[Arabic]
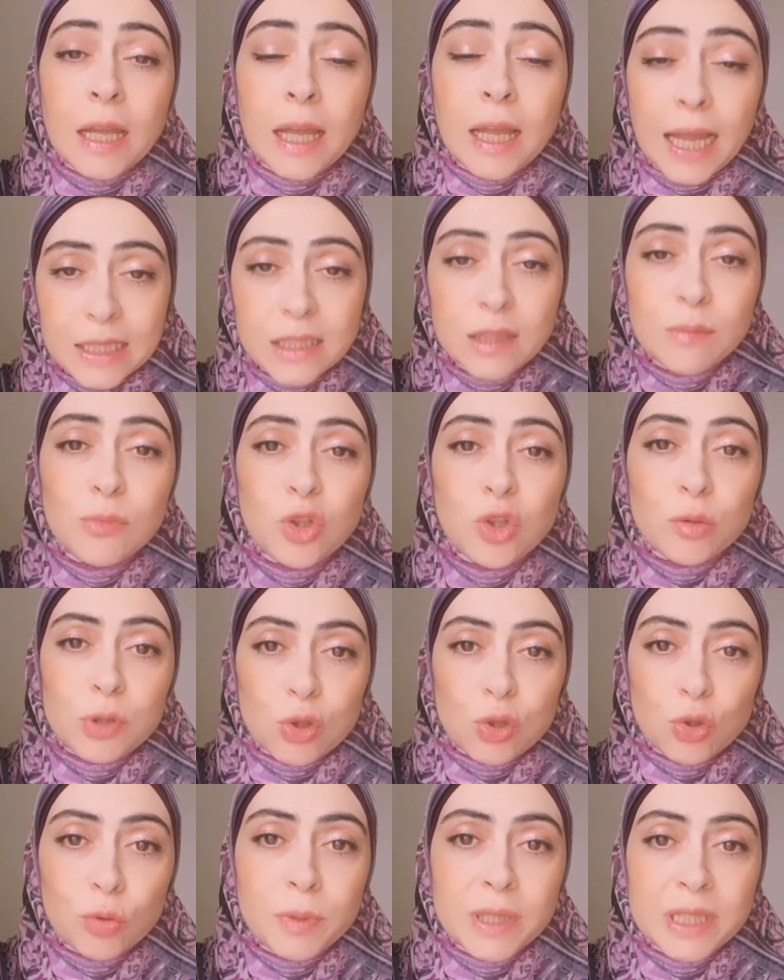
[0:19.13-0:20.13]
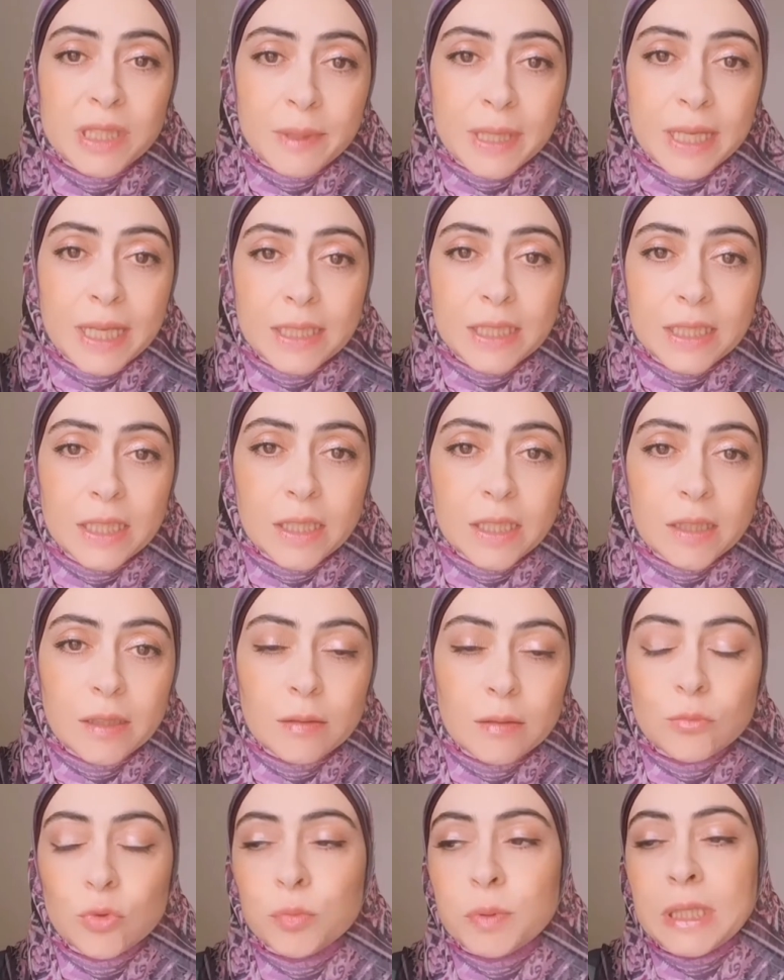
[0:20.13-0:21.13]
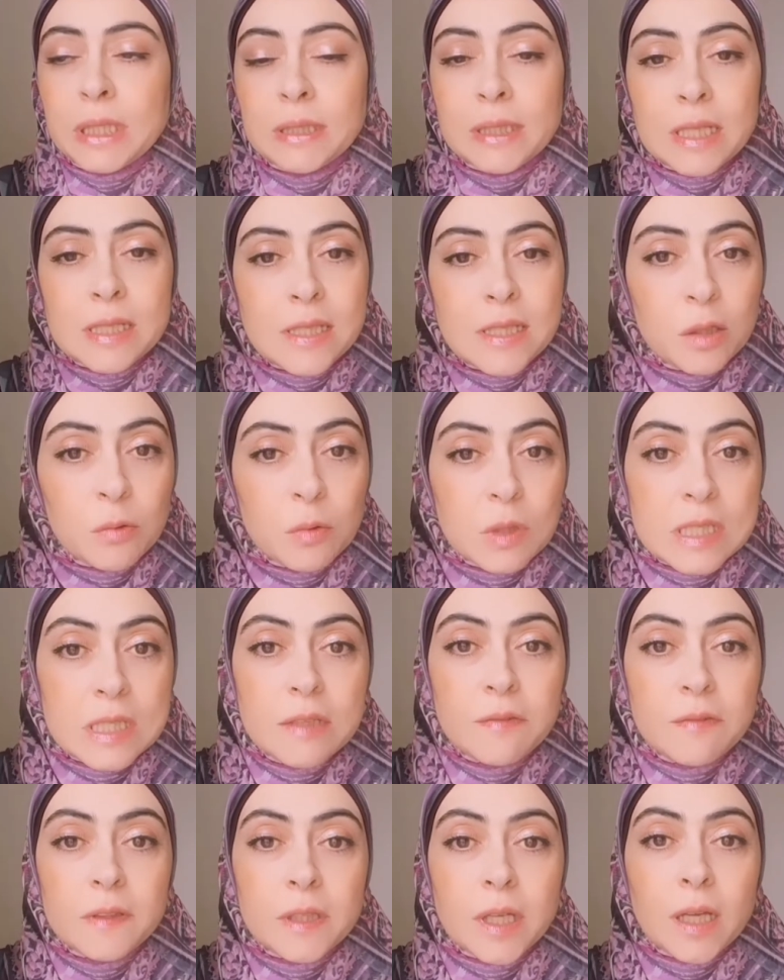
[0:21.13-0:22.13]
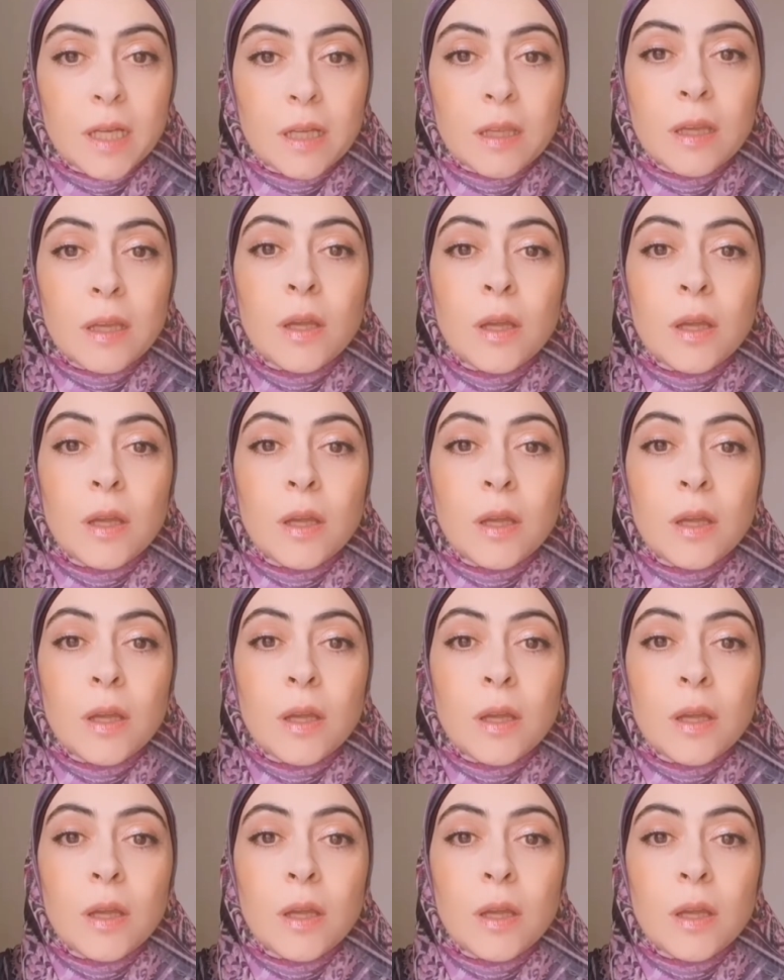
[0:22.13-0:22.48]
حتمرق بصعوبات مهنية ممكن تخسر وظيفتك